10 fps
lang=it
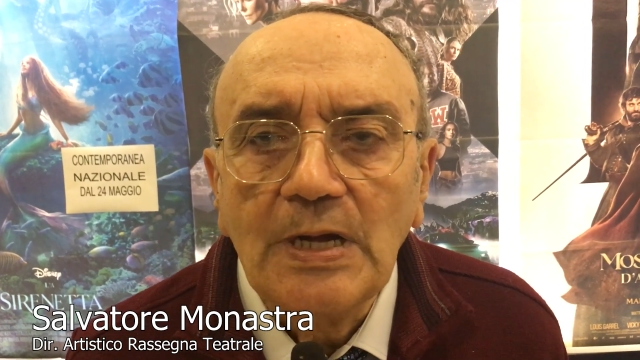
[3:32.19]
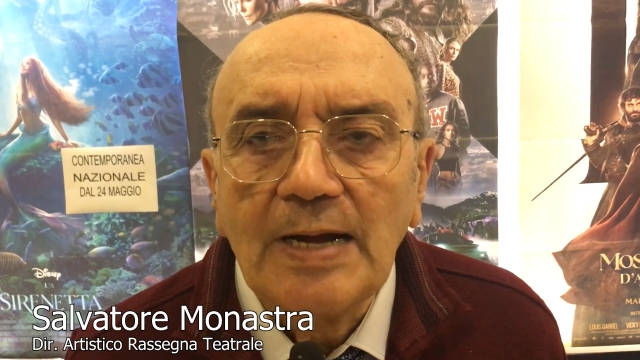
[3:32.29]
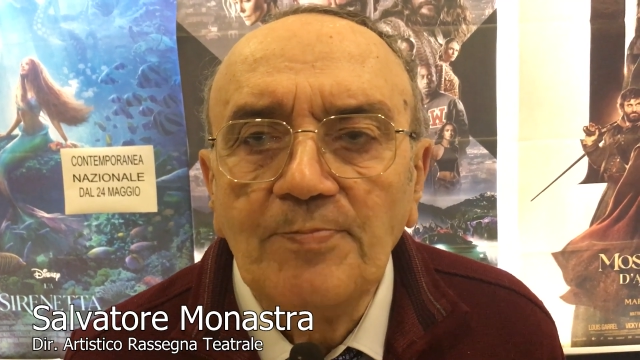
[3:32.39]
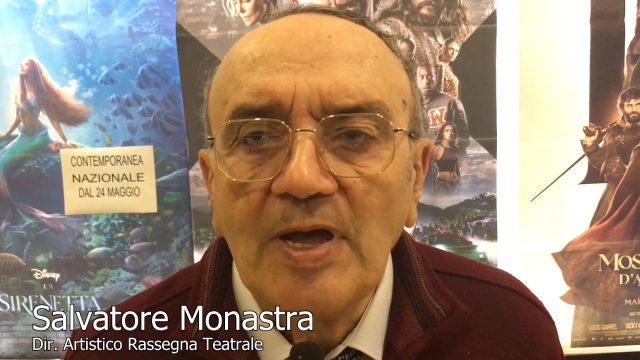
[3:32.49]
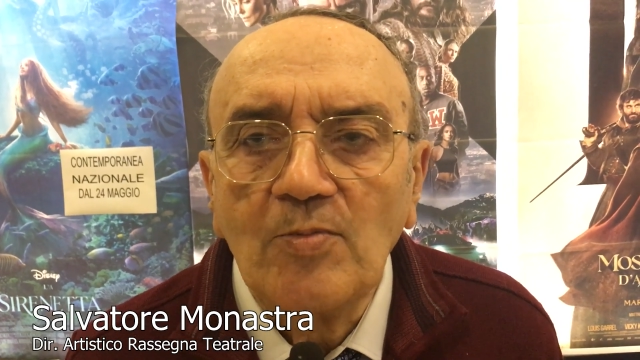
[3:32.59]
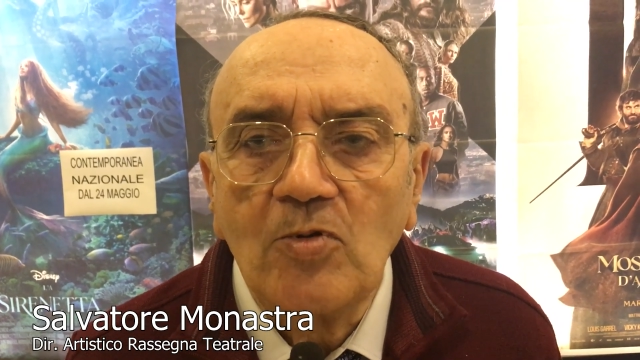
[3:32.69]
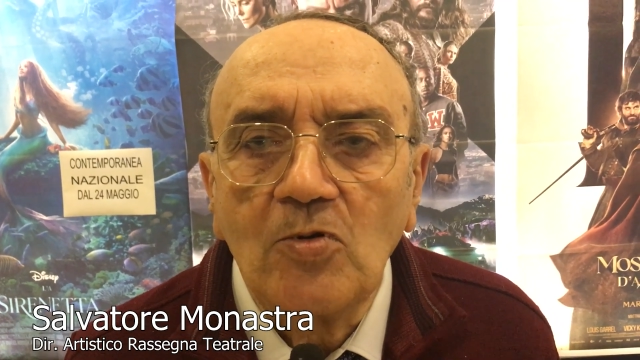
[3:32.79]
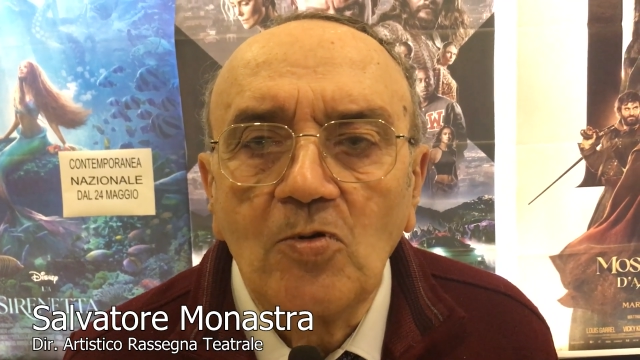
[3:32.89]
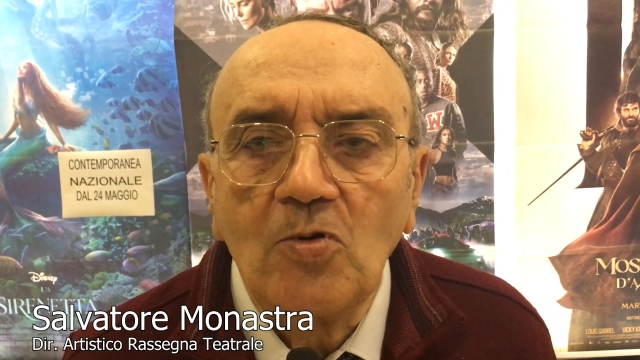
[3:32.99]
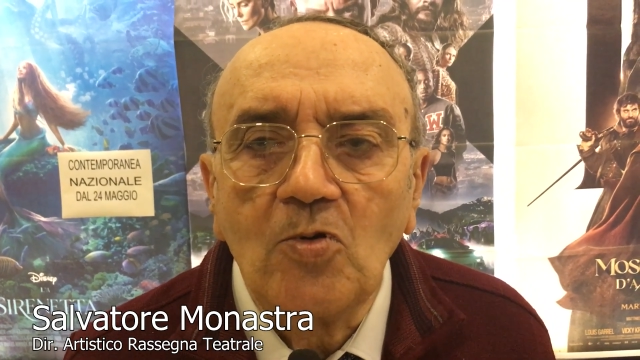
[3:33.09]

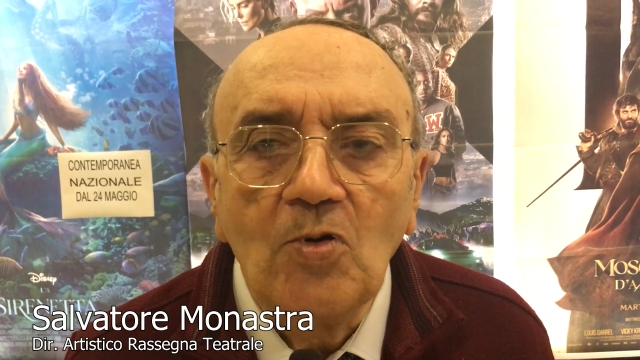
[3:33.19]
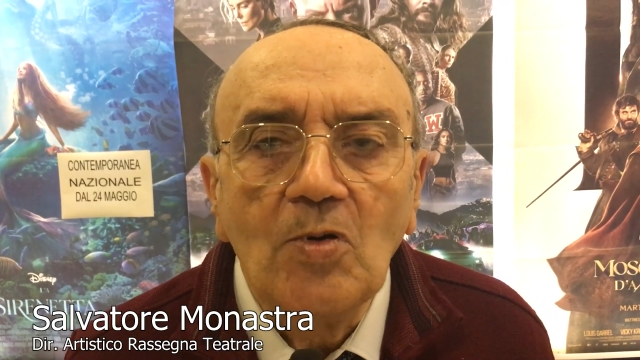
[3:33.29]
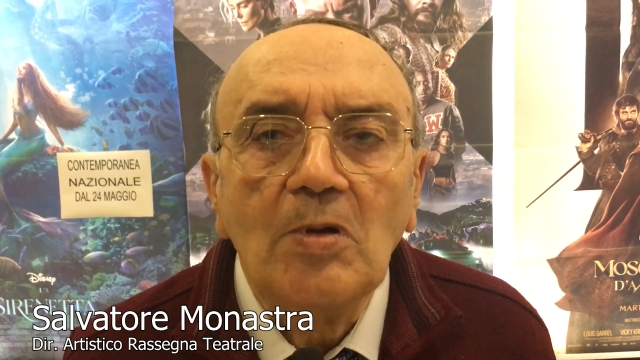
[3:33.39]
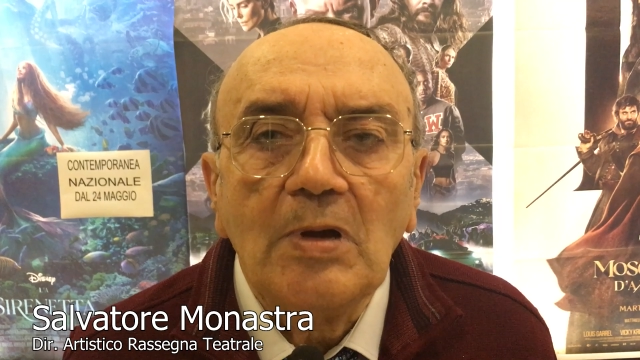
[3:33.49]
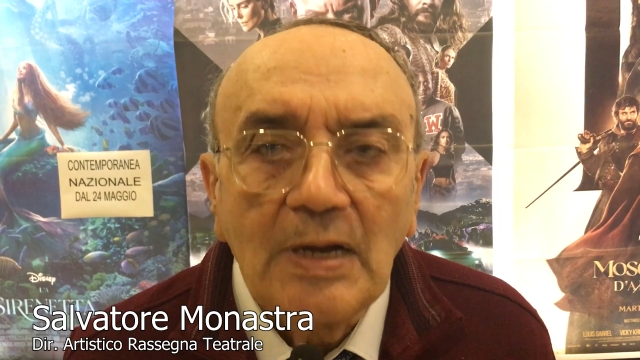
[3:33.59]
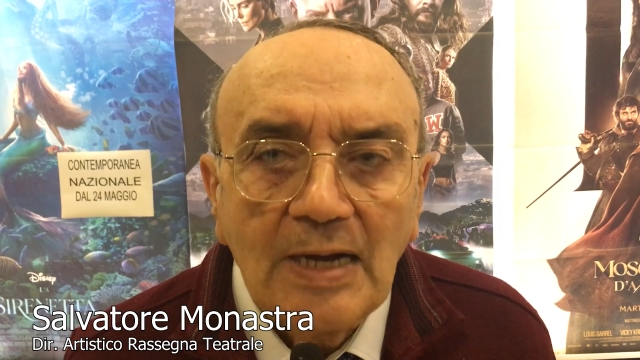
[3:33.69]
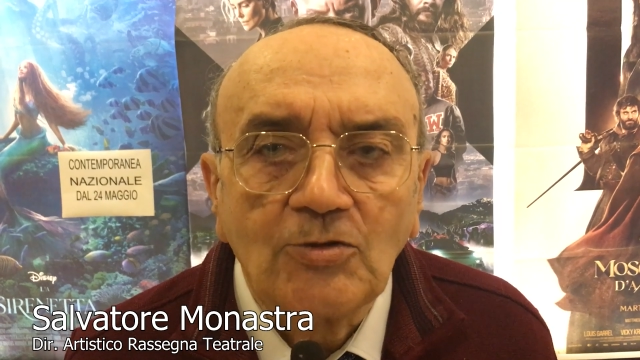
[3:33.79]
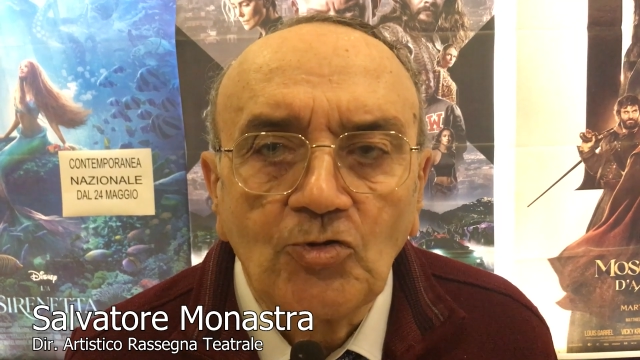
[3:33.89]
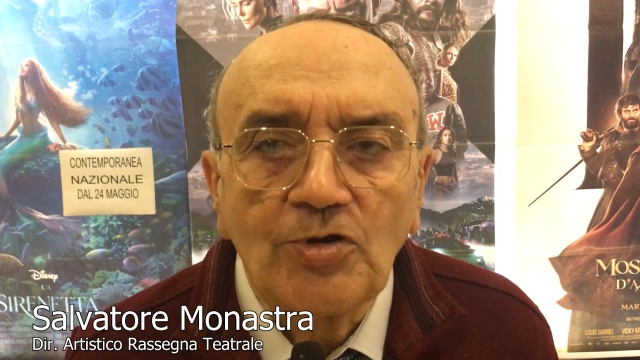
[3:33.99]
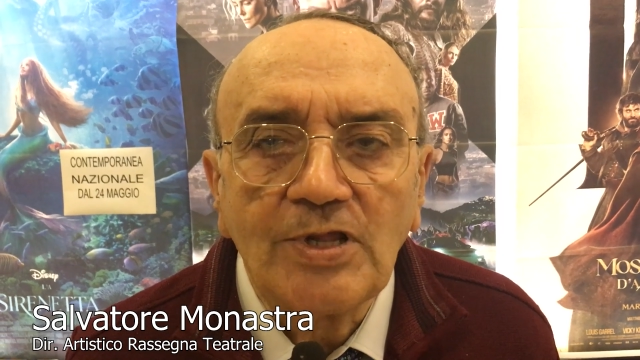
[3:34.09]
abbiamo
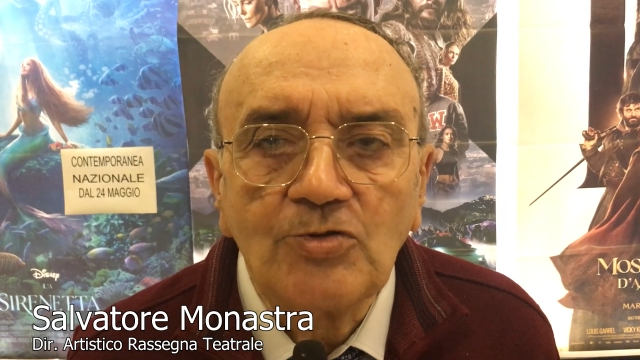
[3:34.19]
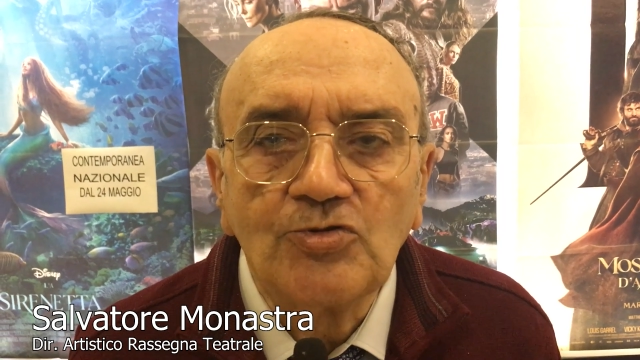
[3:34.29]
attori di,